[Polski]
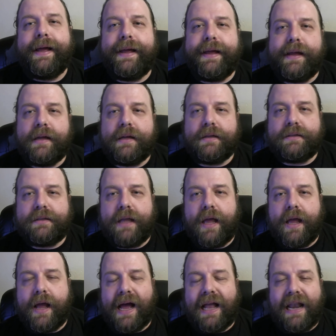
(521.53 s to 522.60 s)
E, e,
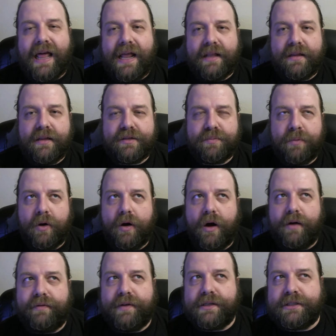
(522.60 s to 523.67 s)
te alerty
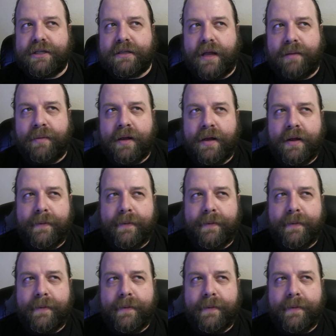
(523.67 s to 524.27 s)
smogowe, że tam